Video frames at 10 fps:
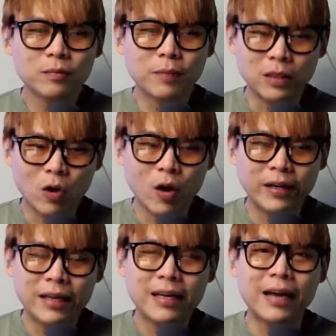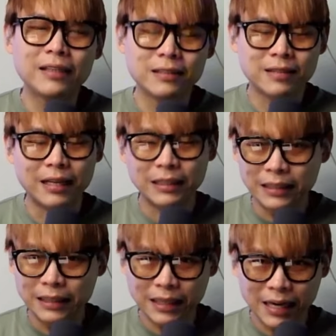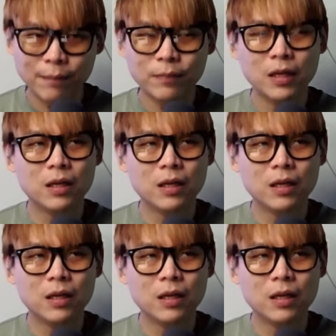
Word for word: Bitcoin นะอยากให้ศึกษาเยอะๆนะครับ